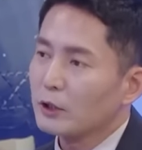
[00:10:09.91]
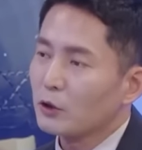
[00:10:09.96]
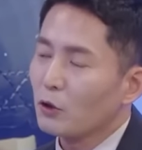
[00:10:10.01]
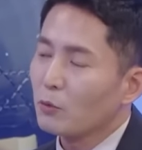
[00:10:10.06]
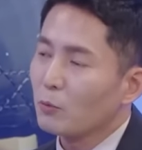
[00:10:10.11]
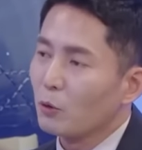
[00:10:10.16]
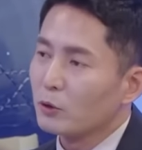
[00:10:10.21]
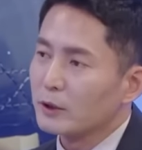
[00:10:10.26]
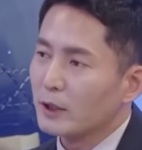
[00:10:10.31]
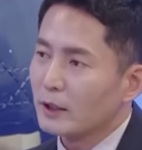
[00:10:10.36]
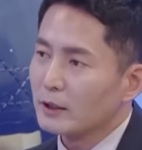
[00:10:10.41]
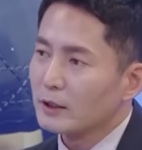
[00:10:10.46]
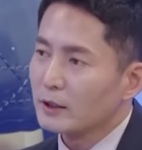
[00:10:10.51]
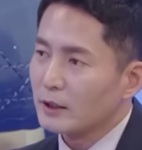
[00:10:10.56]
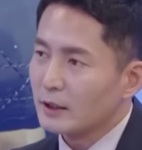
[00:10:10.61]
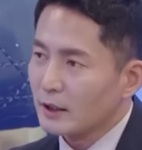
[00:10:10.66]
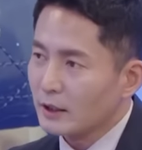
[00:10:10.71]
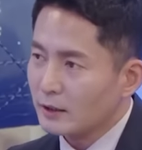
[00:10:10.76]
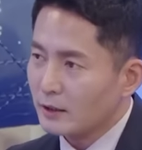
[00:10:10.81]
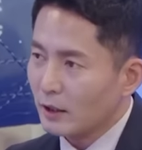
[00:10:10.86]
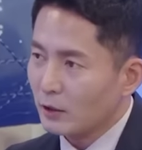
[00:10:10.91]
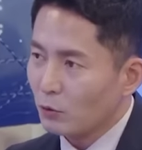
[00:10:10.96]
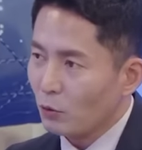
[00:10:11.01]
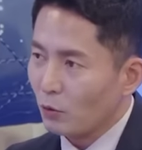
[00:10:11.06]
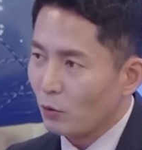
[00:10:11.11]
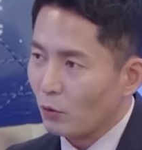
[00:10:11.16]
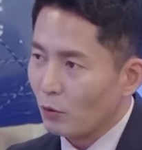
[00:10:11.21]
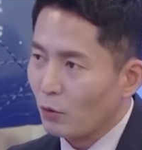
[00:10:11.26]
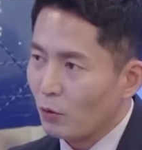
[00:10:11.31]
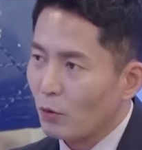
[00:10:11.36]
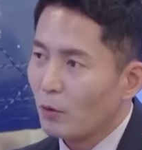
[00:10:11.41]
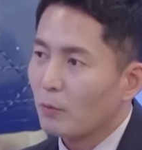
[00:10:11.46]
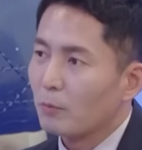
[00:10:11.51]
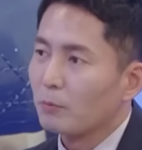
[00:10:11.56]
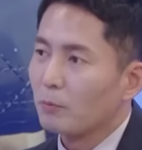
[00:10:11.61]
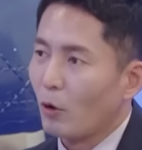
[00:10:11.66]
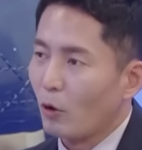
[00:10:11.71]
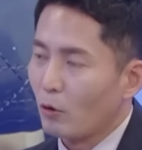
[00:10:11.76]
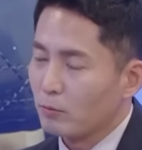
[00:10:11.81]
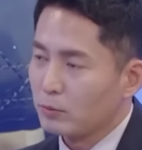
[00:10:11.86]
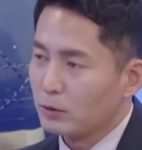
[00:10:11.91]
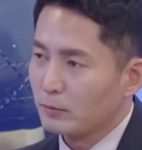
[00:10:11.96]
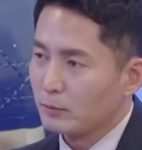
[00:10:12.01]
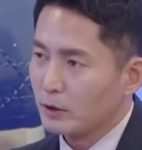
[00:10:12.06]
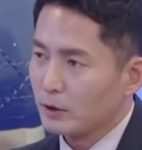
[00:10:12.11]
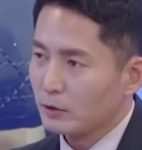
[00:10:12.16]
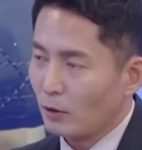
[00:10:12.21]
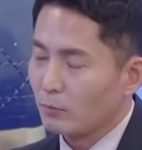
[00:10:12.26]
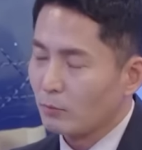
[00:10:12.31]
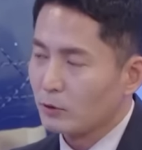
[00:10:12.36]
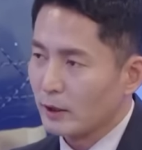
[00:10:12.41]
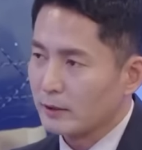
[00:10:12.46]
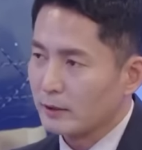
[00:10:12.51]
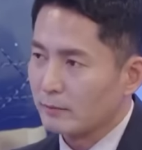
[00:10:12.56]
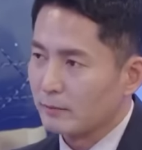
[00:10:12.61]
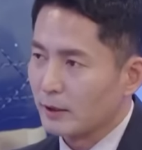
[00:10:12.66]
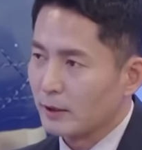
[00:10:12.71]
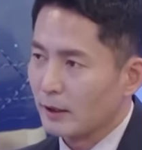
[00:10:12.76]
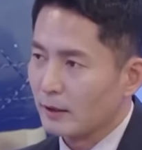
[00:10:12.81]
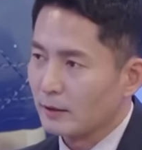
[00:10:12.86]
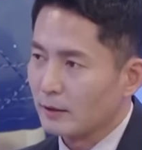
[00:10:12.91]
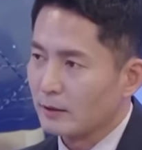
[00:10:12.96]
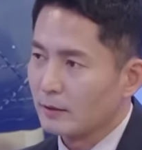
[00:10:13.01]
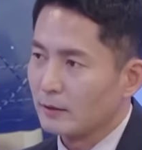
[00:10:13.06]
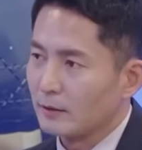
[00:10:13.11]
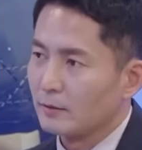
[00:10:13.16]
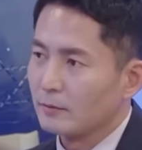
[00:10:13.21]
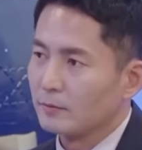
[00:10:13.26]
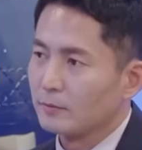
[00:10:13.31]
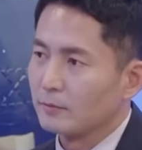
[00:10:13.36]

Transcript: 최정 목사는 이때도 명품을 선물했습니다. 아